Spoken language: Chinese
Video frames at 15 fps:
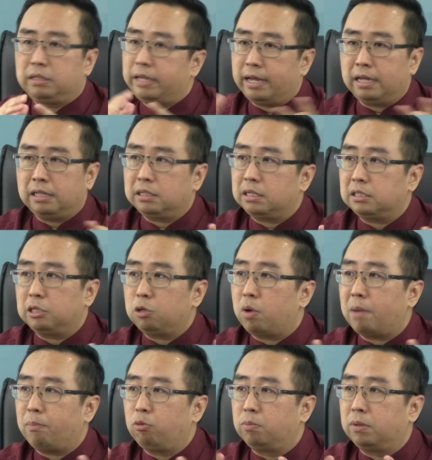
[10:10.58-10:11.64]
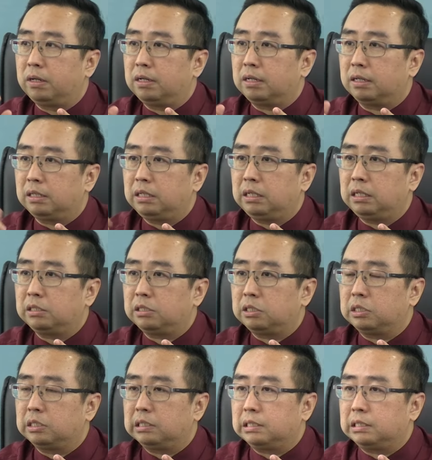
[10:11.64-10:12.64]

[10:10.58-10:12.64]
AI 这个是跨部门的，第一是